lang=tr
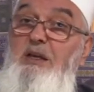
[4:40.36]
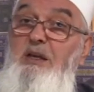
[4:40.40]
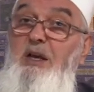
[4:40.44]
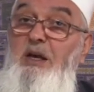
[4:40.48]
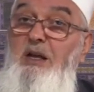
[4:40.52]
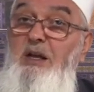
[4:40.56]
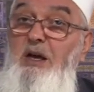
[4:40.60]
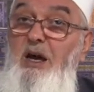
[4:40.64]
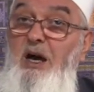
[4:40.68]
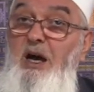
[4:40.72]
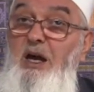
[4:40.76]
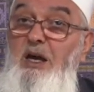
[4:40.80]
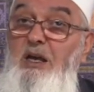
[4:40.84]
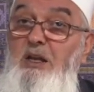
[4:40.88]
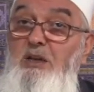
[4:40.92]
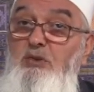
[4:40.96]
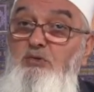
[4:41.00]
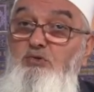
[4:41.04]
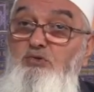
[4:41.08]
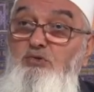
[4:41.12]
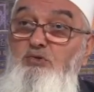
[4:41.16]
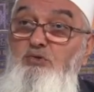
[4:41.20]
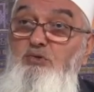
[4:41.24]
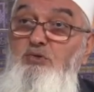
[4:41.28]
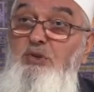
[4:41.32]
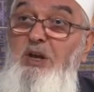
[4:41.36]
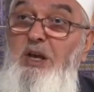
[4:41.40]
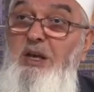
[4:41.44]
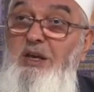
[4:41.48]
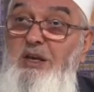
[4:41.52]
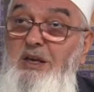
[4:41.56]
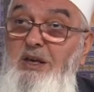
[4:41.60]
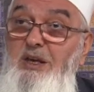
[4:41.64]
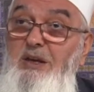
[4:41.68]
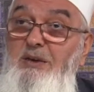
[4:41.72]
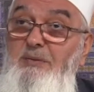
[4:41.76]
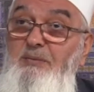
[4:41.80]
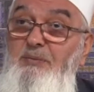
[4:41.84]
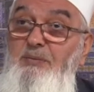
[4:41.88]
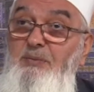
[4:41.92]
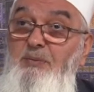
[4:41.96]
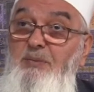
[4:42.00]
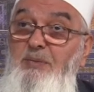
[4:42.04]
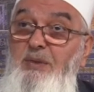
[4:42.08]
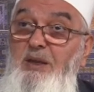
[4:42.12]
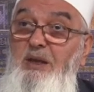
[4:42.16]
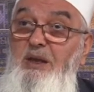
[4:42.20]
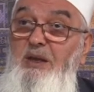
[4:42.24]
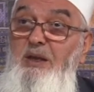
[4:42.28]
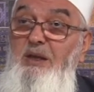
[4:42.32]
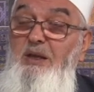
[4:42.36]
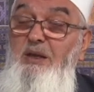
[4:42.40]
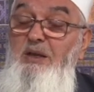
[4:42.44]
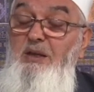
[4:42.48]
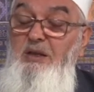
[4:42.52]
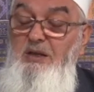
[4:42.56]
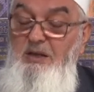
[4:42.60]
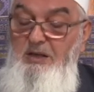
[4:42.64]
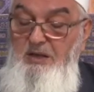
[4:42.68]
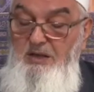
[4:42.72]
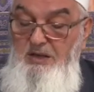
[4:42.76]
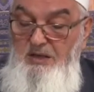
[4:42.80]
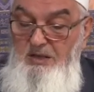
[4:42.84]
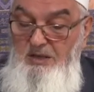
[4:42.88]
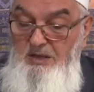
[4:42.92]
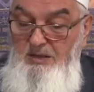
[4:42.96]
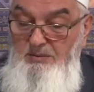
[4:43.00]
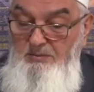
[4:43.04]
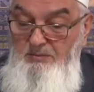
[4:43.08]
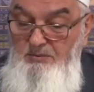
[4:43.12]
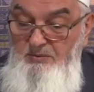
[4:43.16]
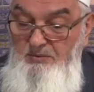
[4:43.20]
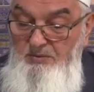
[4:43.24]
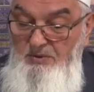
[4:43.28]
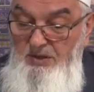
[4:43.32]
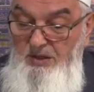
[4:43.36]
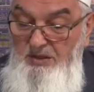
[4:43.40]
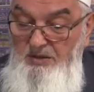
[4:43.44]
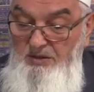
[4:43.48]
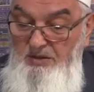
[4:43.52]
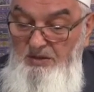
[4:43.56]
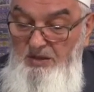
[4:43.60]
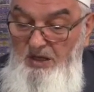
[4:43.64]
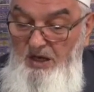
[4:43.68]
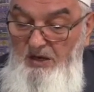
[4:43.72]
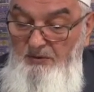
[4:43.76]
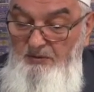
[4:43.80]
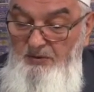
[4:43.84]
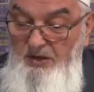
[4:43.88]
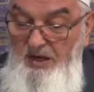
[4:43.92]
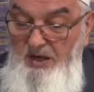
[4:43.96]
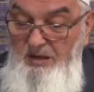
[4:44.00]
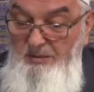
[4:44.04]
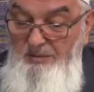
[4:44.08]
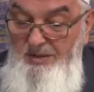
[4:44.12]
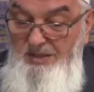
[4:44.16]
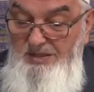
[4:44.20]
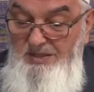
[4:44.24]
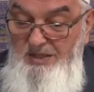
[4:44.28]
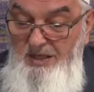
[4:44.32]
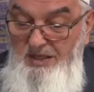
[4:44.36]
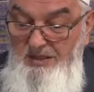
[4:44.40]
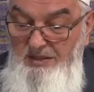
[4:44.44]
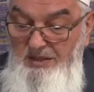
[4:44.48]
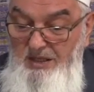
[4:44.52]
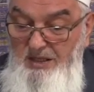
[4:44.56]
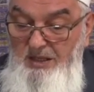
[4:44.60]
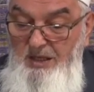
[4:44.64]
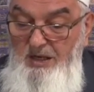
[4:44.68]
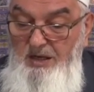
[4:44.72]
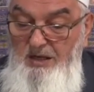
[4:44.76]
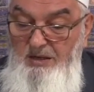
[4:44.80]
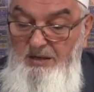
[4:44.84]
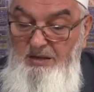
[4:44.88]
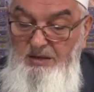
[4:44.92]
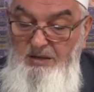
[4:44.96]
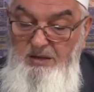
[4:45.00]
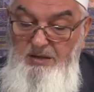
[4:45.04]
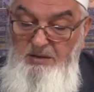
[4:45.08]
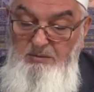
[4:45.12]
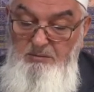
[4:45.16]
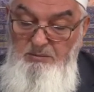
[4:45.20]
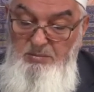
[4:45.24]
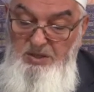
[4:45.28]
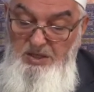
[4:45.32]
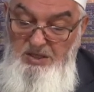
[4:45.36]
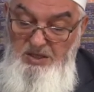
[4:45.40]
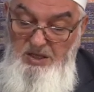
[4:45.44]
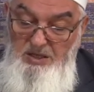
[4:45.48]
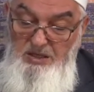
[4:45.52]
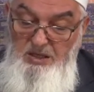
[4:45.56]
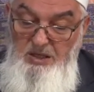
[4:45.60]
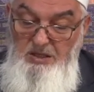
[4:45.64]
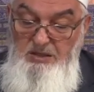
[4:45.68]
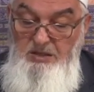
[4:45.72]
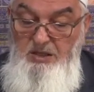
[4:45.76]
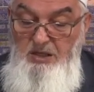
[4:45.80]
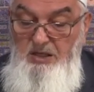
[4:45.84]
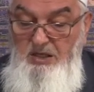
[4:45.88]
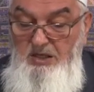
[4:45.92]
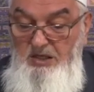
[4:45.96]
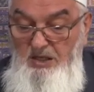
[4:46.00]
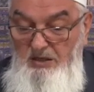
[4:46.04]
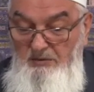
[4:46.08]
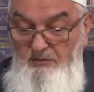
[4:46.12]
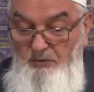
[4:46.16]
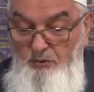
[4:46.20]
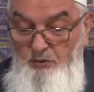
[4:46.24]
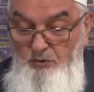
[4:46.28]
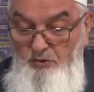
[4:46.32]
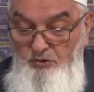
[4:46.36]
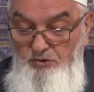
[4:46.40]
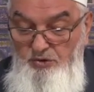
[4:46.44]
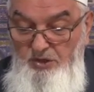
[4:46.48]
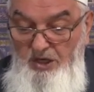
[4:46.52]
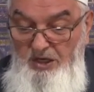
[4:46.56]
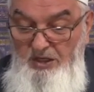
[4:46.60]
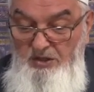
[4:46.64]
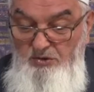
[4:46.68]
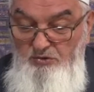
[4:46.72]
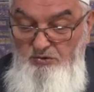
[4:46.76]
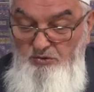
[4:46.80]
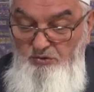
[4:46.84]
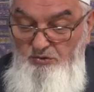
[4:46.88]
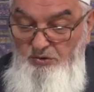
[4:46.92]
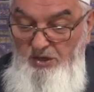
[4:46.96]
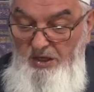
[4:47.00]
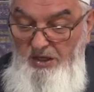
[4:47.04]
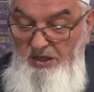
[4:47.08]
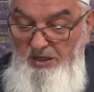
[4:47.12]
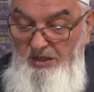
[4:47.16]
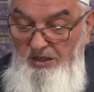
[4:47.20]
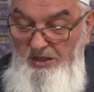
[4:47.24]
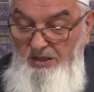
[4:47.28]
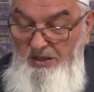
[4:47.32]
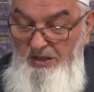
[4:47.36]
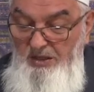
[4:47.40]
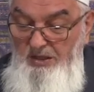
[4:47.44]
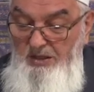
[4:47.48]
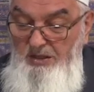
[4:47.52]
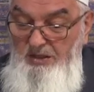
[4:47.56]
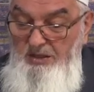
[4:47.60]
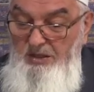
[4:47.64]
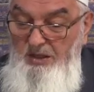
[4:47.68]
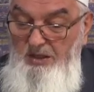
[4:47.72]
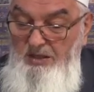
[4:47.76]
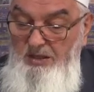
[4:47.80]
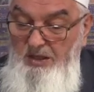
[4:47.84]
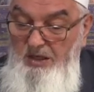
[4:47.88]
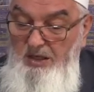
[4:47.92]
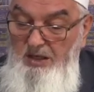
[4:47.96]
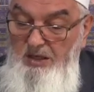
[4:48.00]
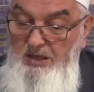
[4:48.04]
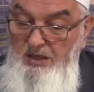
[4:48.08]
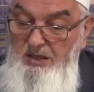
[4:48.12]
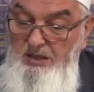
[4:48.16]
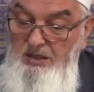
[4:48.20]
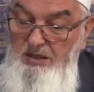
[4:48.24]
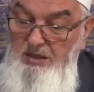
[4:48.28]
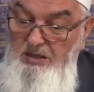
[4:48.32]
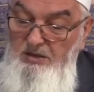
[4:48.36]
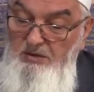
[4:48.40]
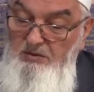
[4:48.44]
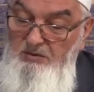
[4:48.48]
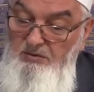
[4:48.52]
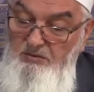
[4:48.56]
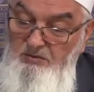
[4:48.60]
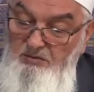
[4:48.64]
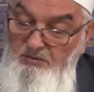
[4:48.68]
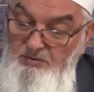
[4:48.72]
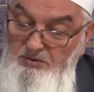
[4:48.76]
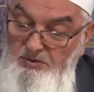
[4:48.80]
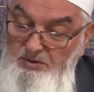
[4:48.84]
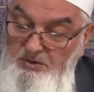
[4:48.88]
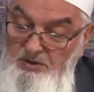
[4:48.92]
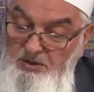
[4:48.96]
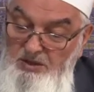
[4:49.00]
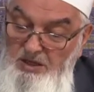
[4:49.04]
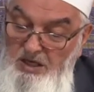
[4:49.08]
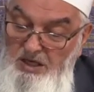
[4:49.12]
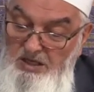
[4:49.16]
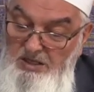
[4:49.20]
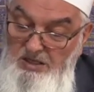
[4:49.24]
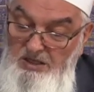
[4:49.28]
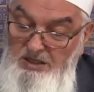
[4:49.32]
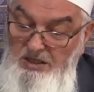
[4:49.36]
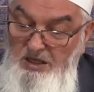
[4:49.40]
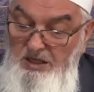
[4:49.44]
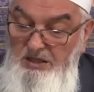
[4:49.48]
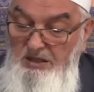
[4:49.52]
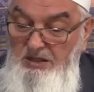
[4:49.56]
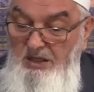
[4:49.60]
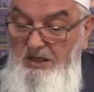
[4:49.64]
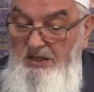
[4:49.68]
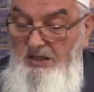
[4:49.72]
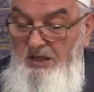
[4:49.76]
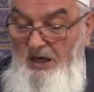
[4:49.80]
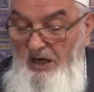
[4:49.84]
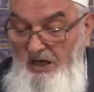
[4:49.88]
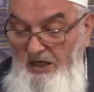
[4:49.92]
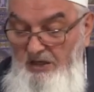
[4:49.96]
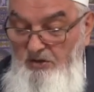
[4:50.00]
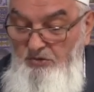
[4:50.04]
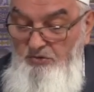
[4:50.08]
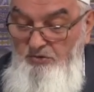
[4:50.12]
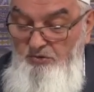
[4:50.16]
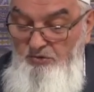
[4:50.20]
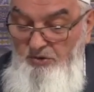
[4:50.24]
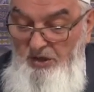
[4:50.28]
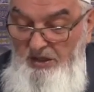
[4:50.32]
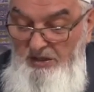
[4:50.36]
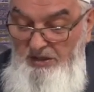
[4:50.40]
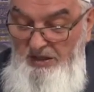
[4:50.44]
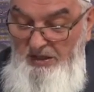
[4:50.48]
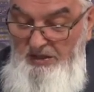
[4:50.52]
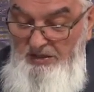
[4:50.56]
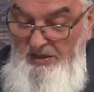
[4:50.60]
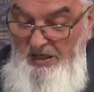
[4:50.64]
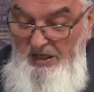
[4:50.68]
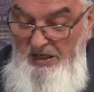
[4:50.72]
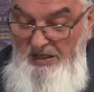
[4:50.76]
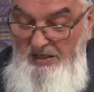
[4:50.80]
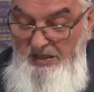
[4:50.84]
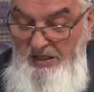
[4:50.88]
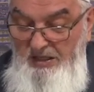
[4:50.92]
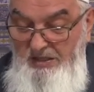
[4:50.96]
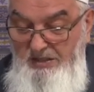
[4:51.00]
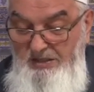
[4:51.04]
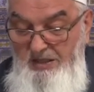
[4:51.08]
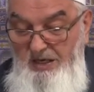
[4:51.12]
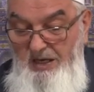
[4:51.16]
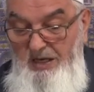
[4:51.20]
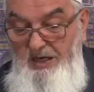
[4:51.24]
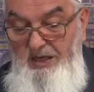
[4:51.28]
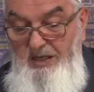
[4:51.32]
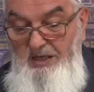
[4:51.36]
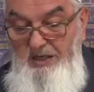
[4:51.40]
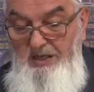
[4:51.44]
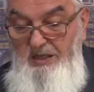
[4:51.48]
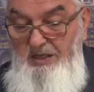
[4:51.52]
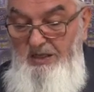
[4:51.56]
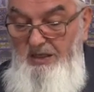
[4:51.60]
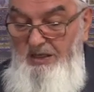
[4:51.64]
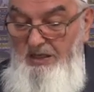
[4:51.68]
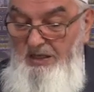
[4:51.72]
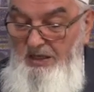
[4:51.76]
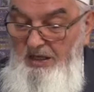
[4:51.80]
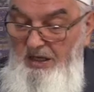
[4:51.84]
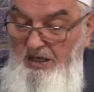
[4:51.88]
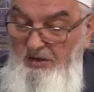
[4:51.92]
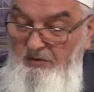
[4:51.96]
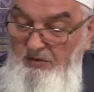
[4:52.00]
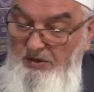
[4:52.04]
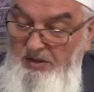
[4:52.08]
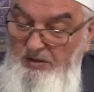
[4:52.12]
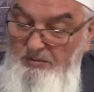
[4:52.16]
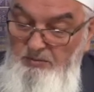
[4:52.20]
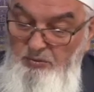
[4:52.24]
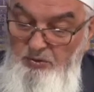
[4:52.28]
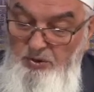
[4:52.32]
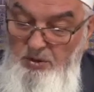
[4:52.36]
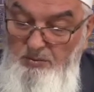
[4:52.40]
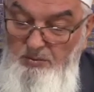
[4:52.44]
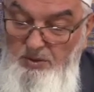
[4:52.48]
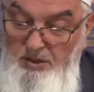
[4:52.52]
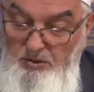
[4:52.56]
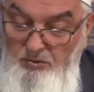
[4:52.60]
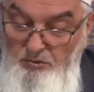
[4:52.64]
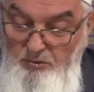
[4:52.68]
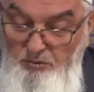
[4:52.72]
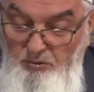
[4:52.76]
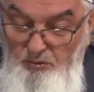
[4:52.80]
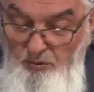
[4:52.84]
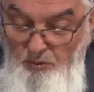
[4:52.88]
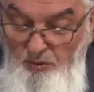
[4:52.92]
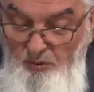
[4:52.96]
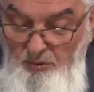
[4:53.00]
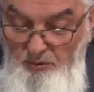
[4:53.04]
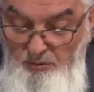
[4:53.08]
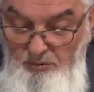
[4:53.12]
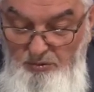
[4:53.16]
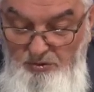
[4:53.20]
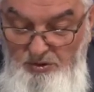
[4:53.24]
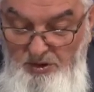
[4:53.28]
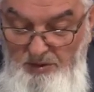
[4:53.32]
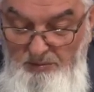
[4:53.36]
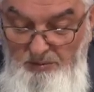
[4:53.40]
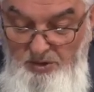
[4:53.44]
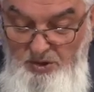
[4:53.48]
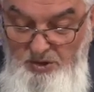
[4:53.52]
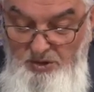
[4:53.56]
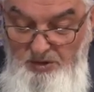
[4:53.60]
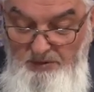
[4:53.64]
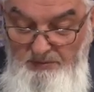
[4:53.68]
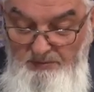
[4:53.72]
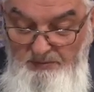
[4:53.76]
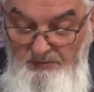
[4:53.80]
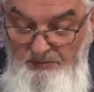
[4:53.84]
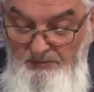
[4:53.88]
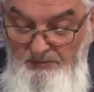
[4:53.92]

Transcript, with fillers: Yani aynı sureyi e, nafile namazlarda da bir rekatta iki defa okursa aynı sureyi ya da diğer rekatlarda aynı sureyi tekrar ederse efendim bu da mekruh olur demiş.